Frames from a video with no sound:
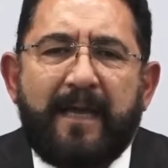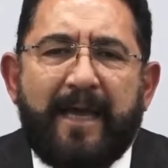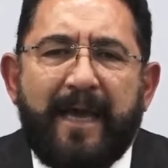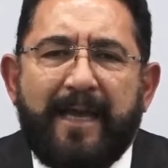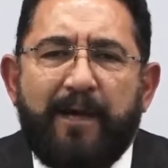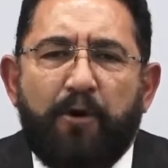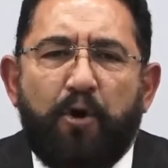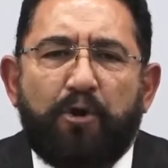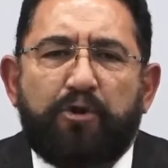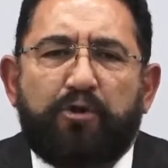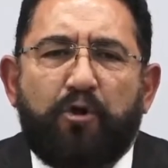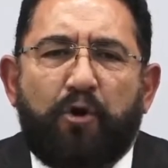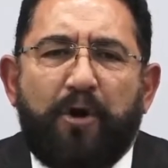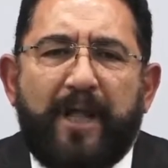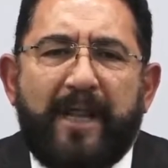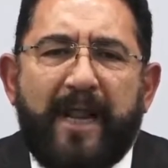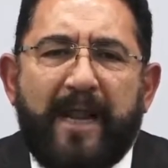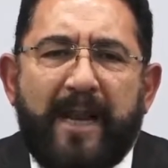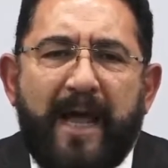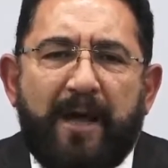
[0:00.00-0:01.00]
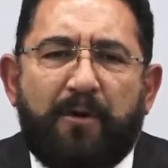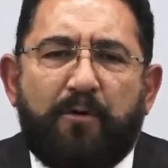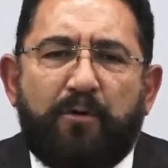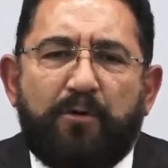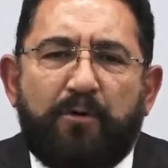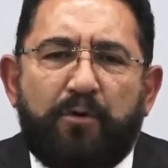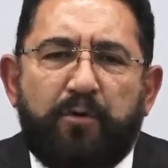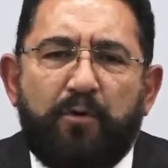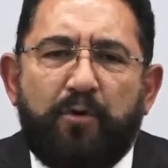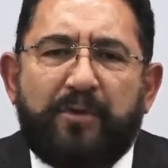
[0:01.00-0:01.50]
que no tolerará
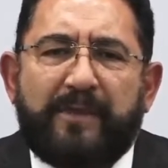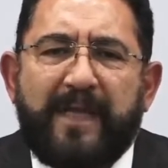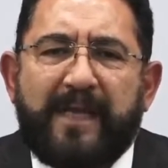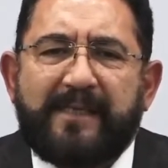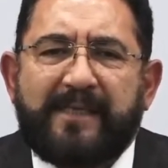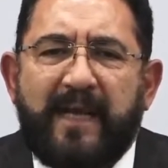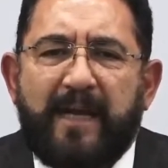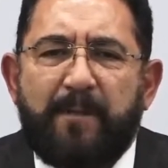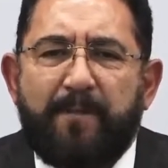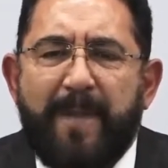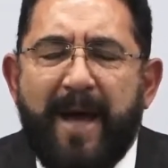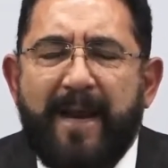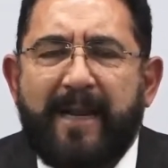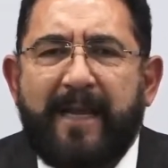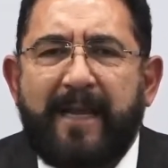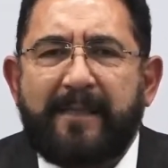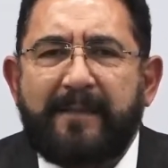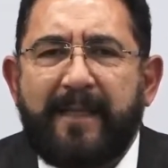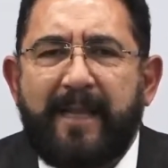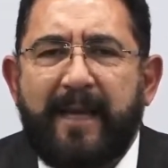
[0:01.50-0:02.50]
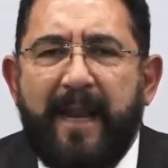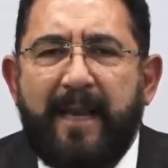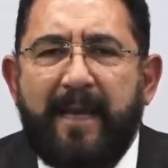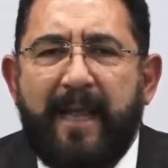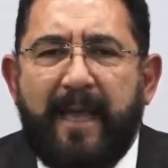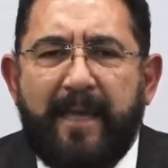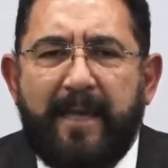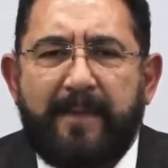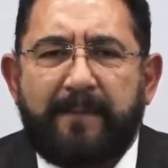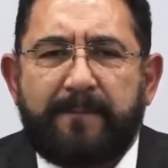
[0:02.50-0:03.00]
conductas al margen de la
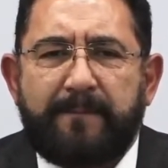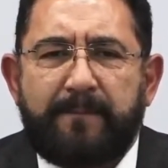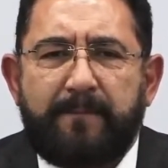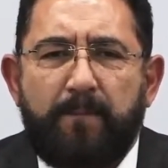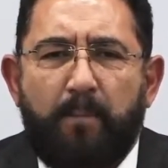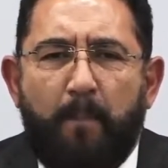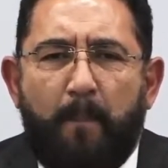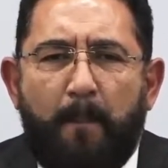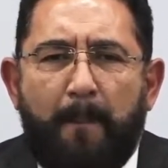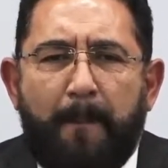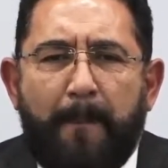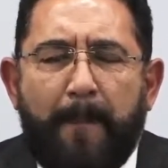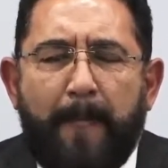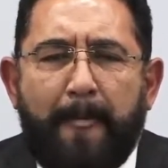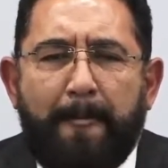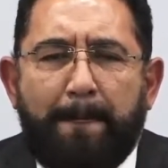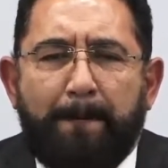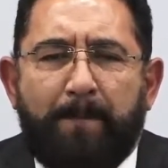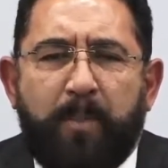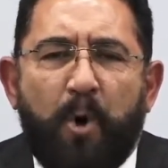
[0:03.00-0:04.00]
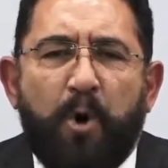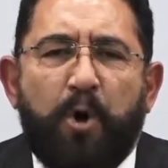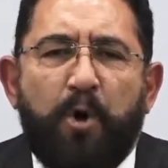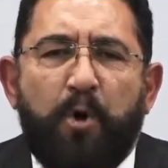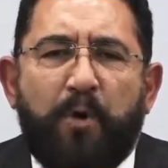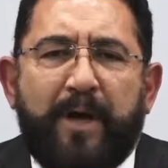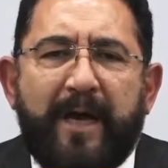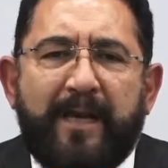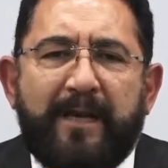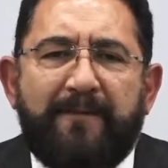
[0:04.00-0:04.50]
ley por
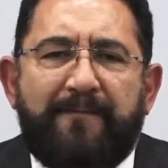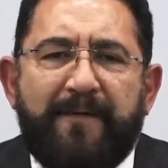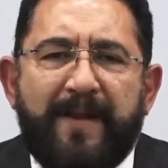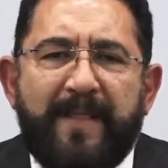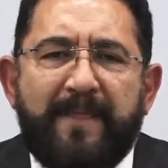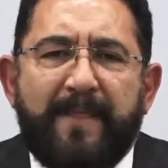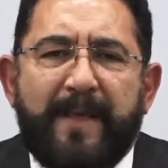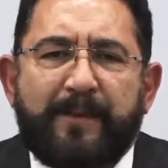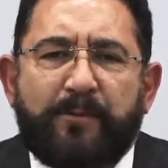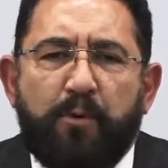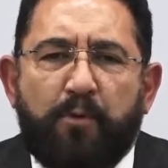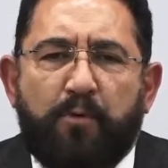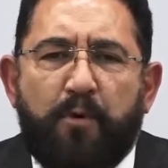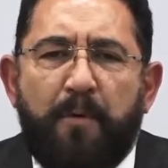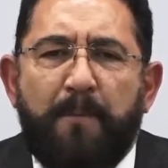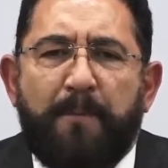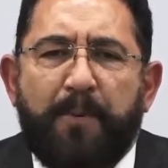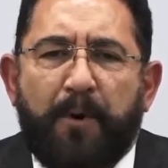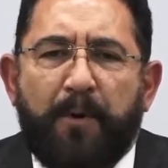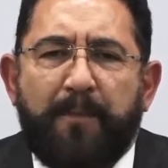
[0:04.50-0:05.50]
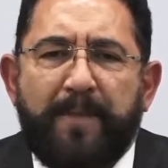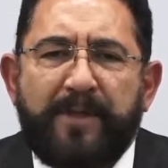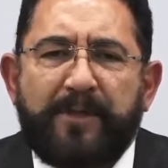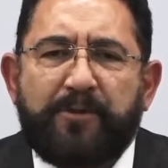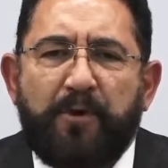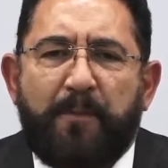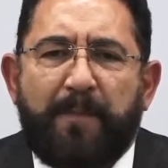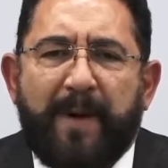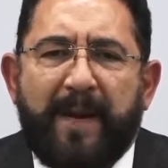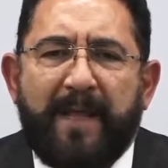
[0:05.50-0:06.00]
lo que refrenda su
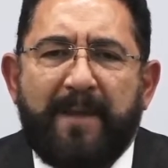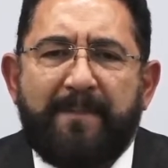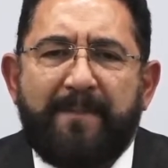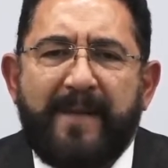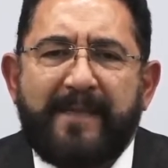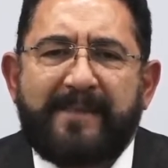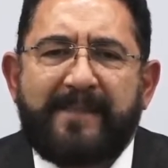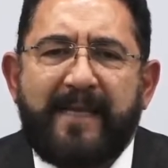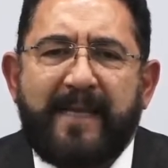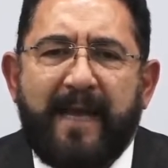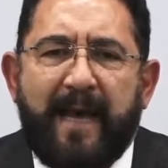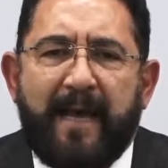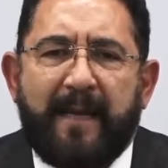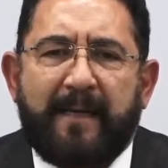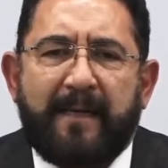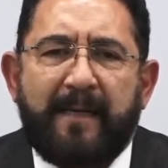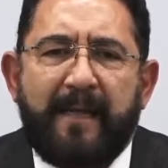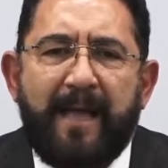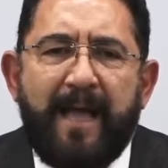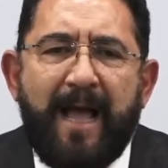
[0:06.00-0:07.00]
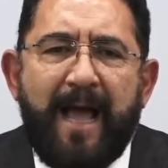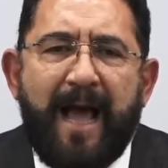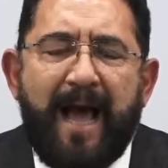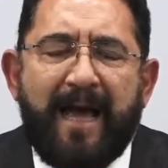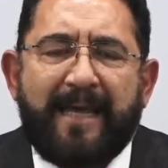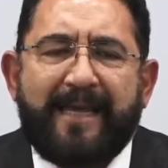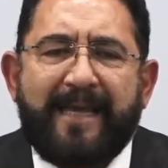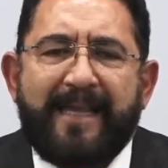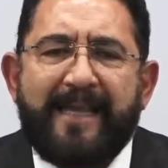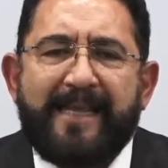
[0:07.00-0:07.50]
compromiso para investigar
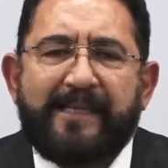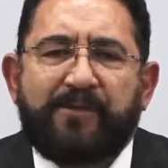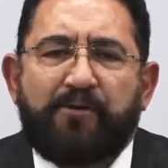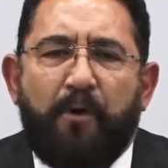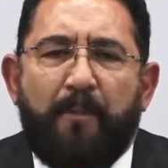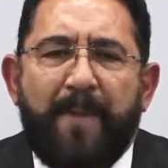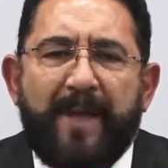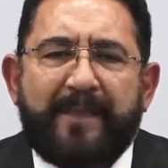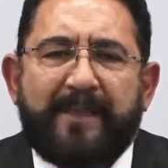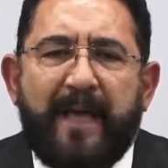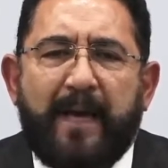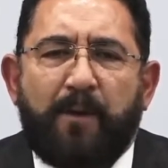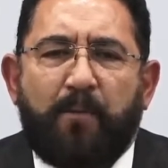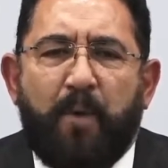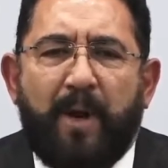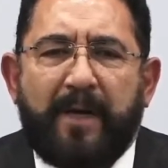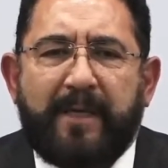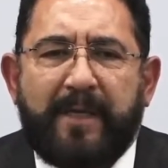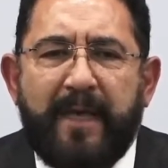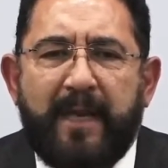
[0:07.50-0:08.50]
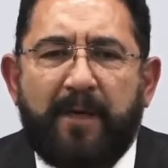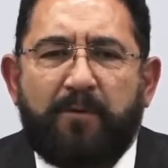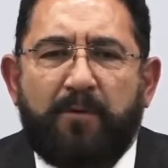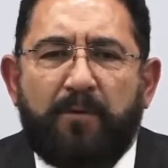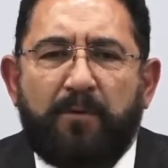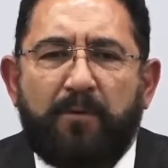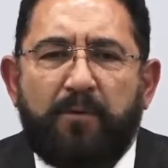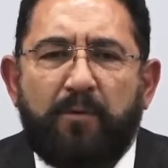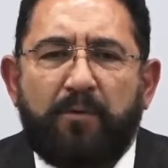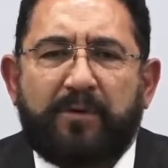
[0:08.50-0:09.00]
a quienes cometan cualquier
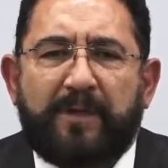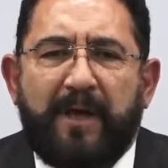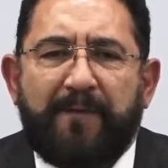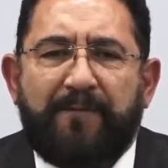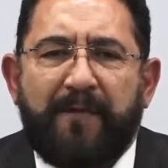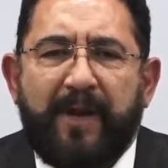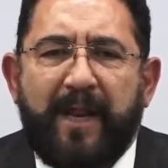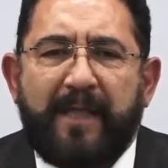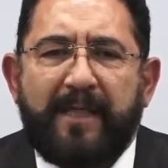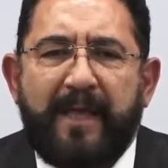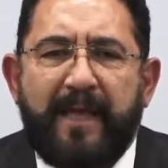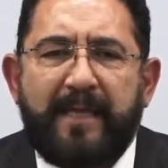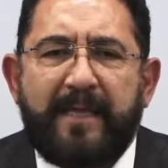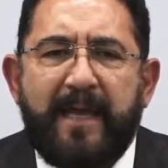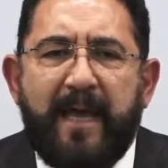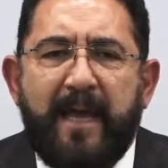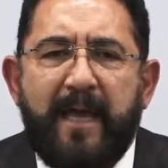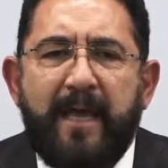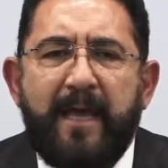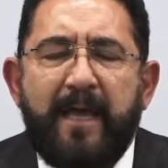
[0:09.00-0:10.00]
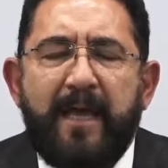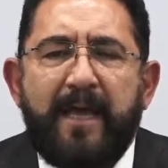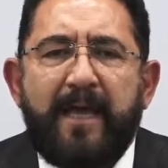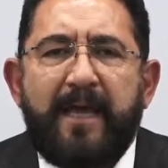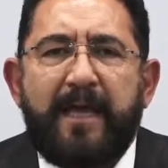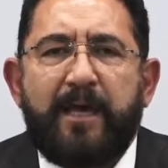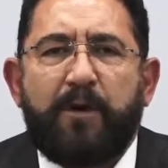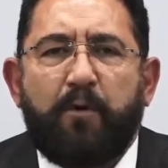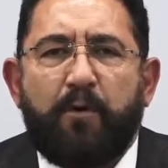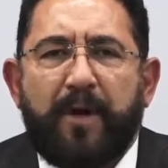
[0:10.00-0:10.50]
conducta fuera de ella
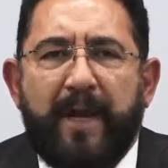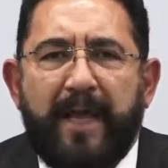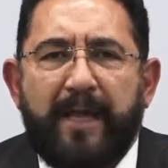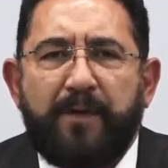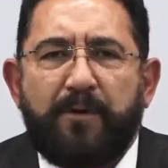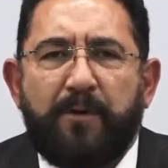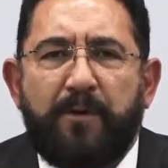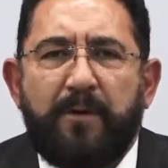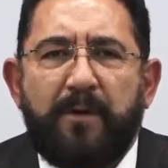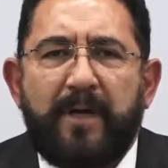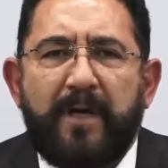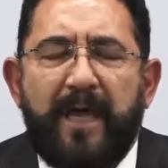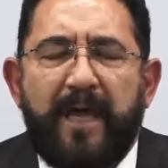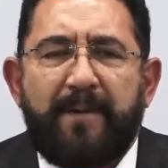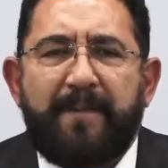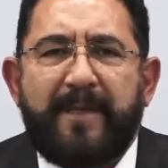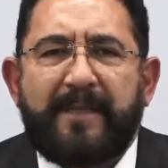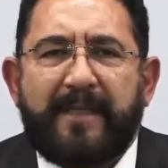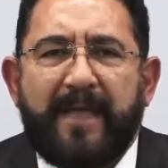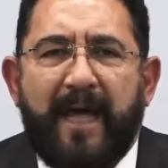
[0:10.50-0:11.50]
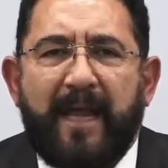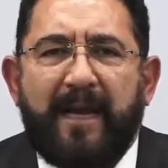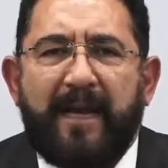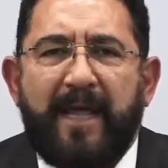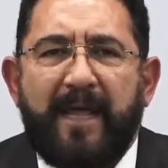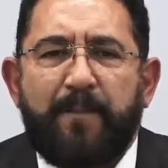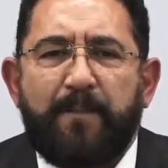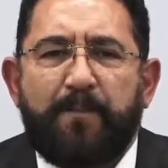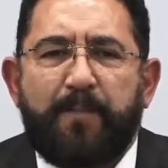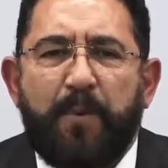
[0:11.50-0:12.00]
y con ello evitar
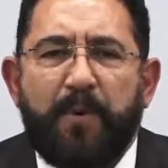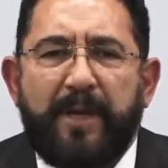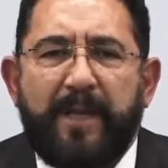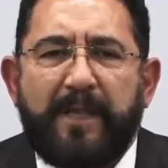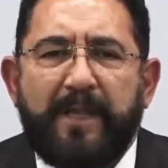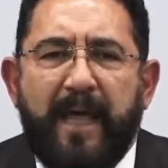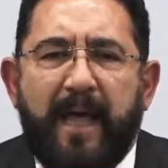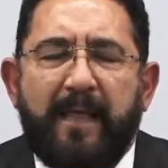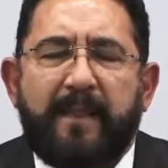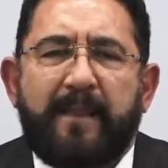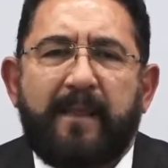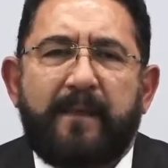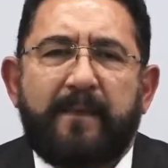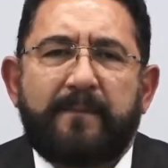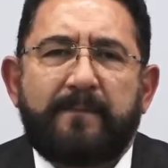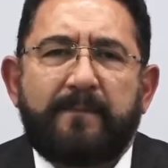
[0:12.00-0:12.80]
la impunidad.